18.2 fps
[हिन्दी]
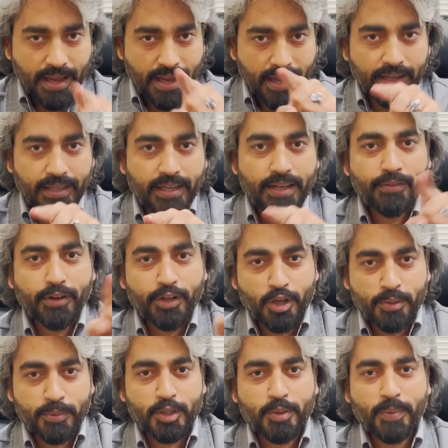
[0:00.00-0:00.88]
अगली
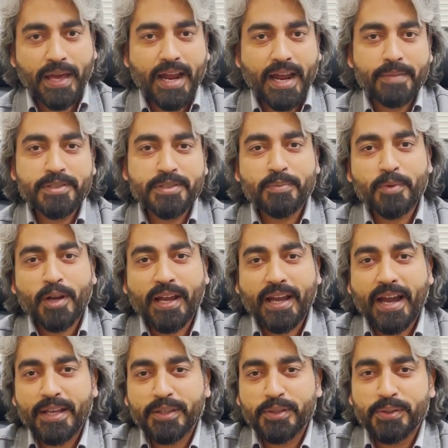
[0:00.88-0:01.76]
वीडियो में दोबारा आपसे
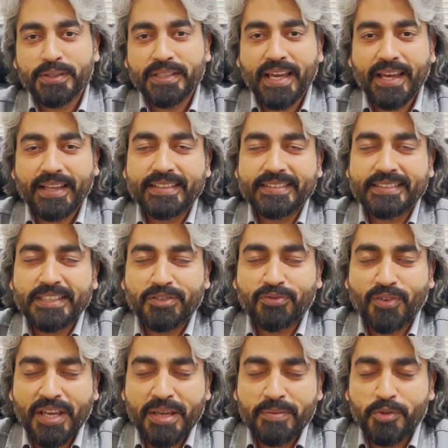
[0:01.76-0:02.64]
मुलाकात होती है दिस
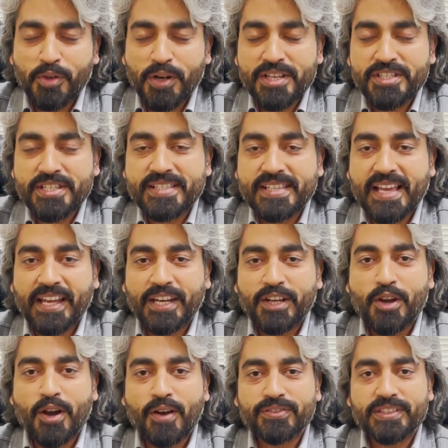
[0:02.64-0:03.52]
इज़ फ़हीम कुरैशी
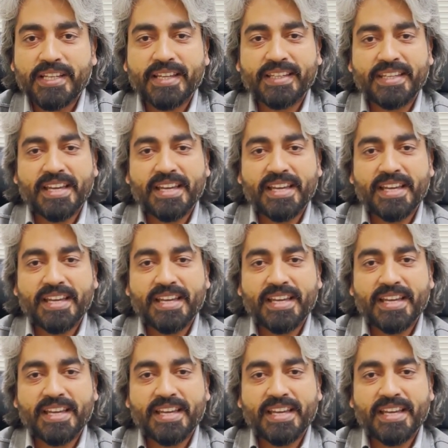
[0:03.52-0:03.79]
साइनिंग ऑफ